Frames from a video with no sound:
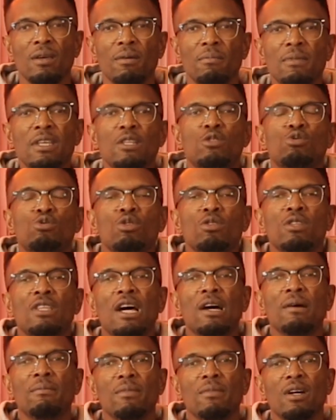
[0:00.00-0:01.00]
Messieurs,
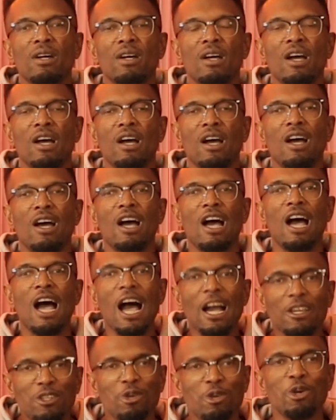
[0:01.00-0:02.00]
dames,
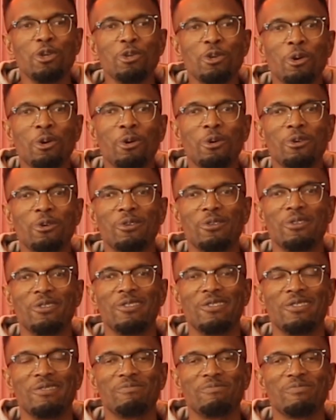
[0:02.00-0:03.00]
accueillons
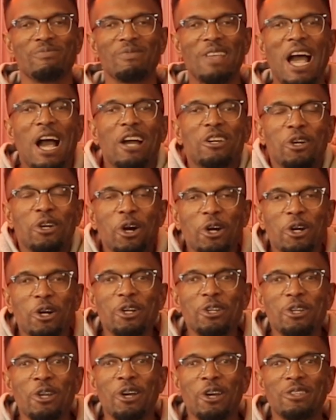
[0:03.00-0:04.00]
à
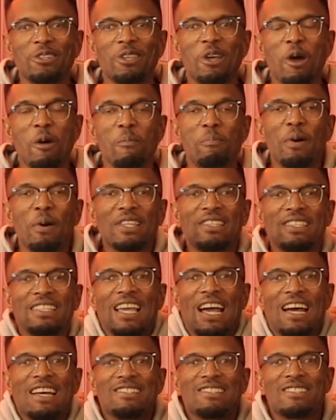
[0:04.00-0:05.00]
Coconut
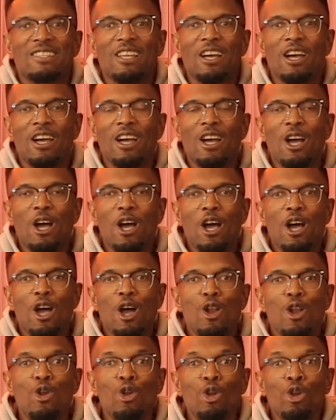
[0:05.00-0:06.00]
Podcast
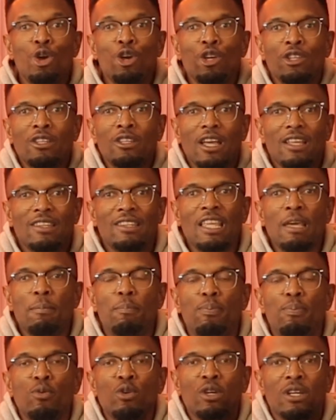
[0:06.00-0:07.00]
l'une des
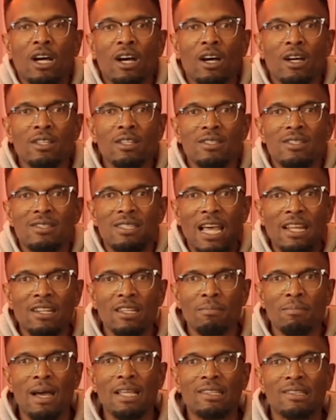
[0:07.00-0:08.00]
plus grandes
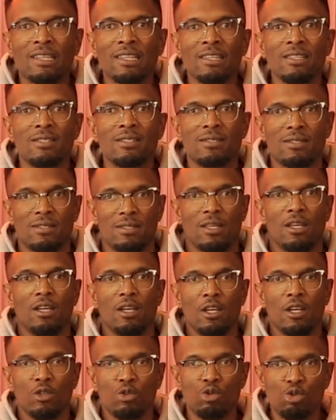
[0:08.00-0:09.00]
animatrices
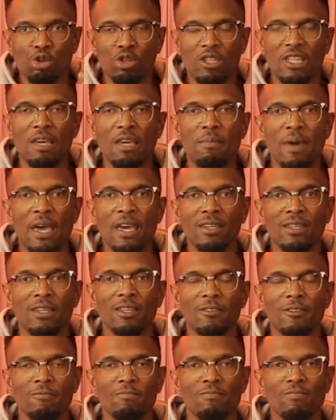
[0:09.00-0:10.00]
du
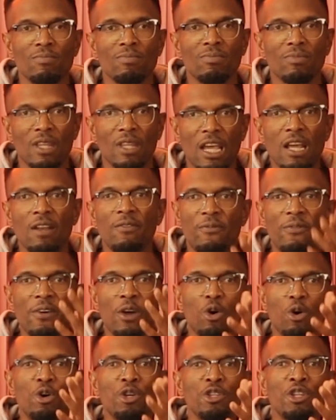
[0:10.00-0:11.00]
Québec. Elle
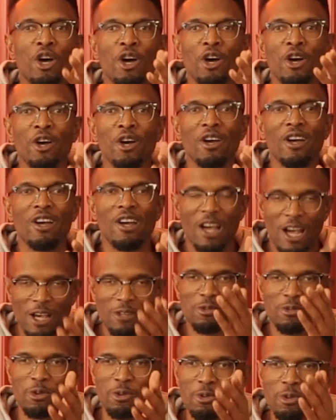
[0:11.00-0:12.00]
fait honneur à
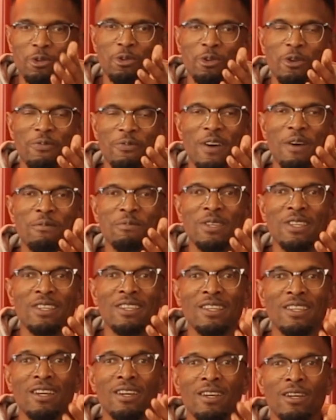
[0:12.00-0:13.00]
son nom de
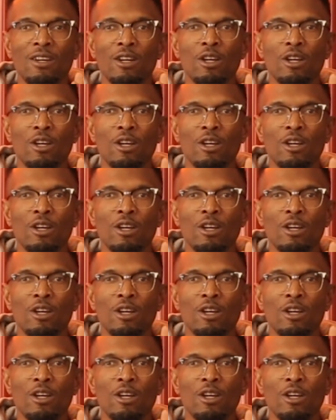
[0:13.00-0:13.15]
famille.